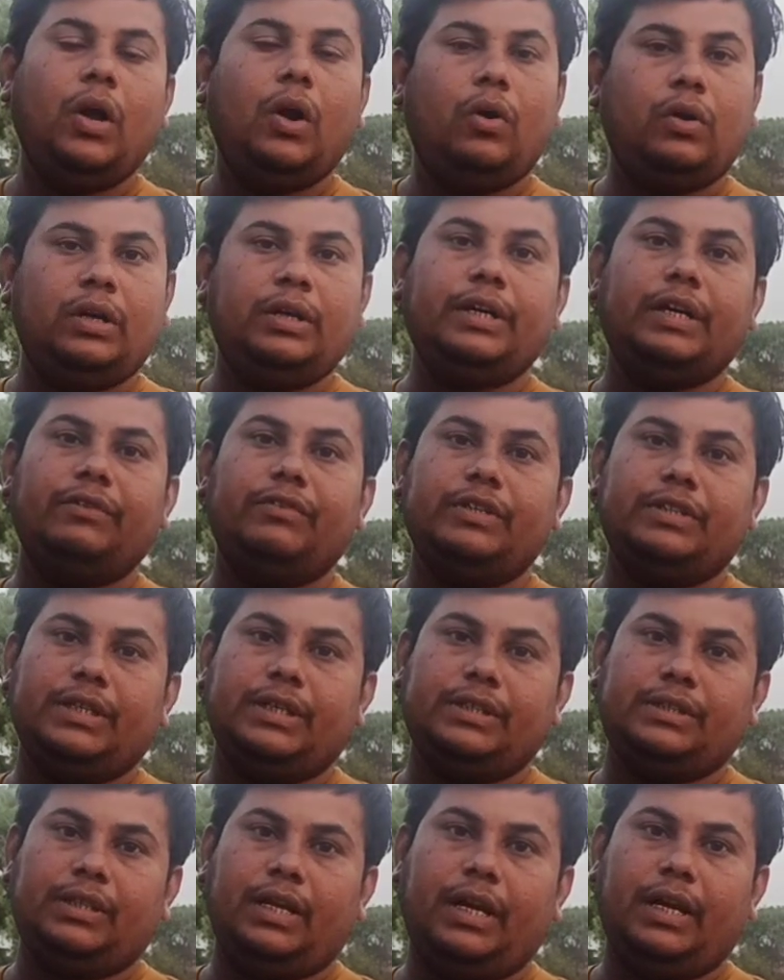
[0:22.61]
और इनकी
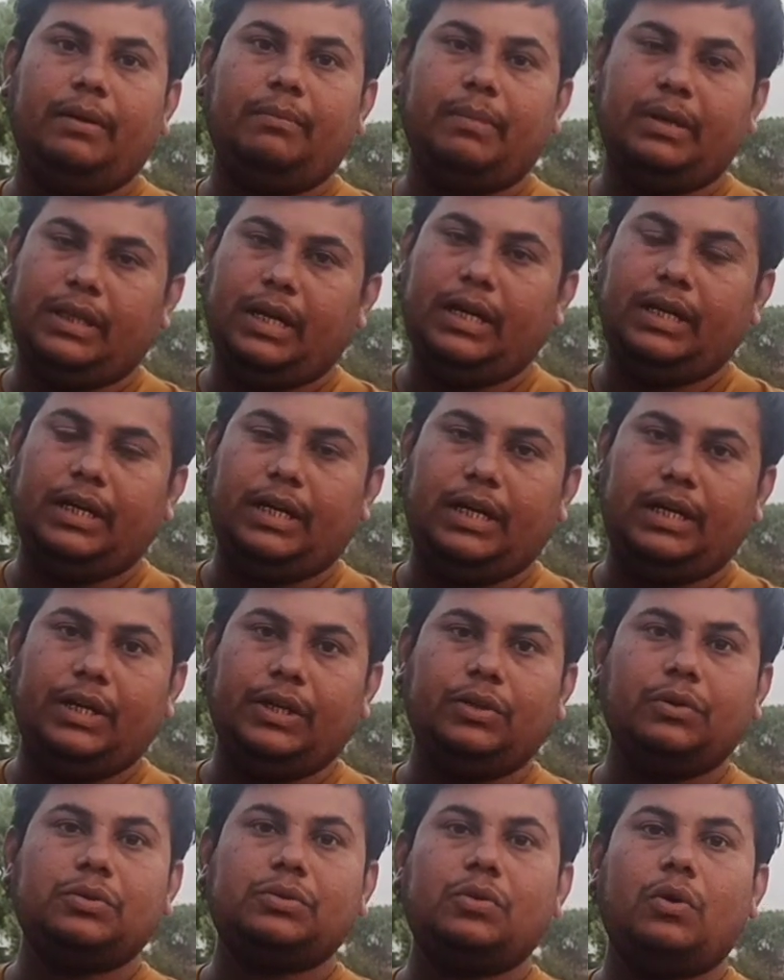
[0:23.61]
विशेषताएँ बताने के
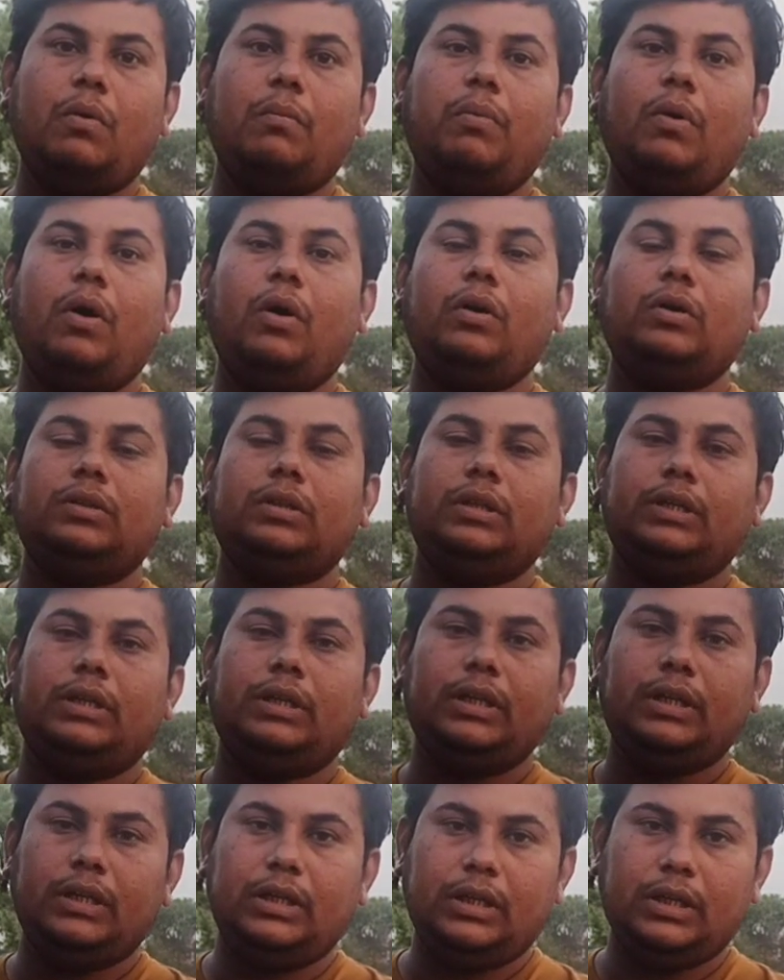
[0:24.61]
लिए दोस्तों बहुत
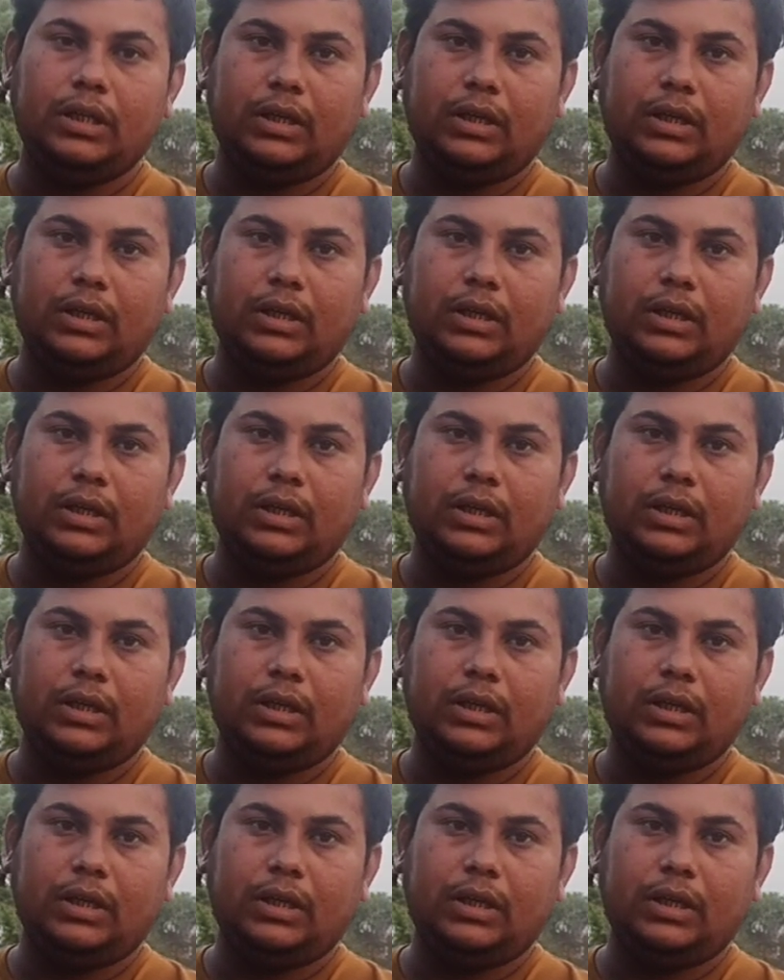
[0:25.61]
ही